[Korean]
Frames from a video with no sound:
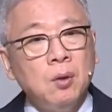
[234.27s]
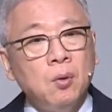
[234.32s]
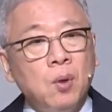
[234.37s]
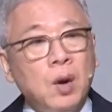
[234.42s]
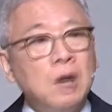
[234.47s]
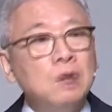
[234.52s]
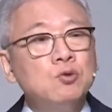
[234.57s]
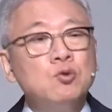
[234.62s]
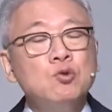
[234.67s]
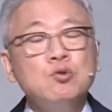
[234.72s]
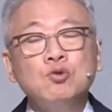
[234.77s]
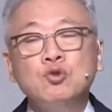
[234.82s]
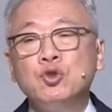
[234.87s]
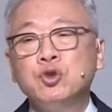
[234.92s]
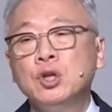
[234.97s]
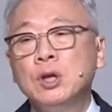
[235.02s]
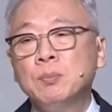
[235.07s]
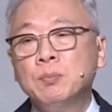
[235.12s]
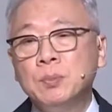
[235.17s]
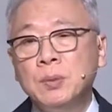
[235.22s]
왕궁
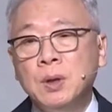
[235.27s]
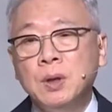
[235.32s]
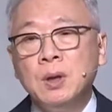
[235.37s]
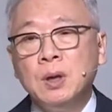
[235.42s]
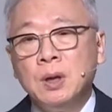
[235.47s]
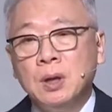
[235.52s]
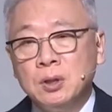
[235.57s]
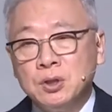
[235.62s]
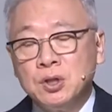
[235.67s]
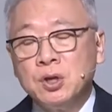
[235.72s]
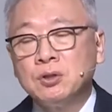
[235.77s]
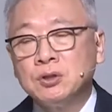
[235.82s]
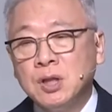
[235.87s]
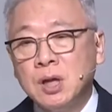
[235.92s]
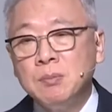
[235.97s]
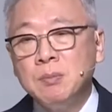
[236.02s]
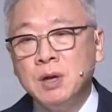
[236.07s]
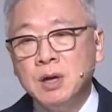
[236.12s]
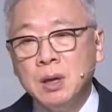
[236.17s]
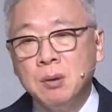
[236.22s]
출입 석
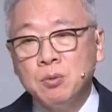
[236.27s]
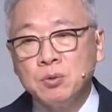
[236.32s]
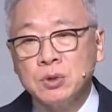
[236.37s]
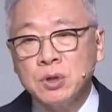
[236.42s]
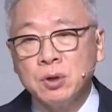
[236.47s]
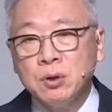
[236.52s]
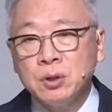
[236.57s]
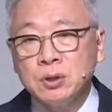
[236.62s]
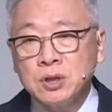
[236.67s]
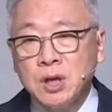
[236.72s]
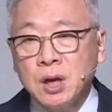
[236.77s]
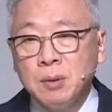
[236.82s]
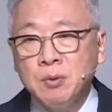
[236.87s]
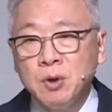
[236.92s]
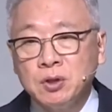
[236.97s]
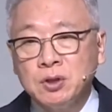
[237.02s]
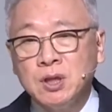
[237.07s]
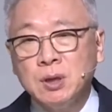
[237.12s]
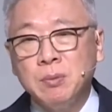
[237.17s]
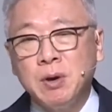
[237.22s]
달만 해보세요. 사람이
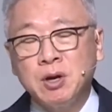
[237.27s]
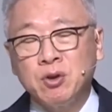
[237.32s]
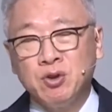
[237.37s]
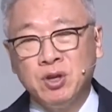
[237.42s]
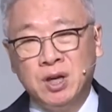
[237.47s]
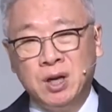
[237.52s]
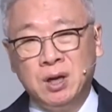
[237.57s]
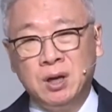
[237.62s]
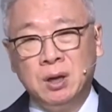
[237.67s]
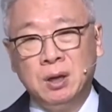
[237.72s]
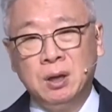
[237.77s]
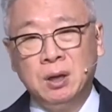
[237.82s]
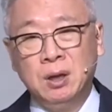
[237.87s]
어떻게 바뀌나.